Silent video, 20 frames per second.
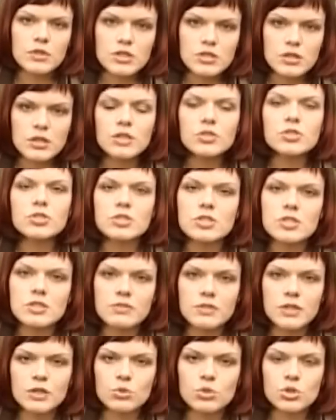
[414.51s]
достаточно
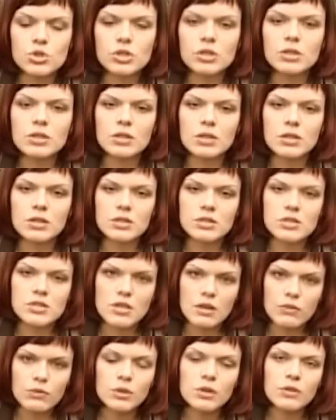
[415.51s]
сведущих э,
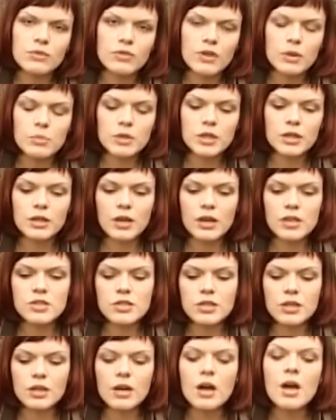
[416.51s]
розоводов
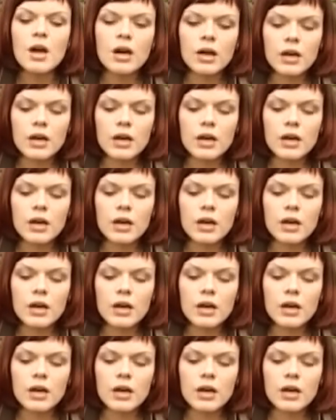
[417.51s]
американских,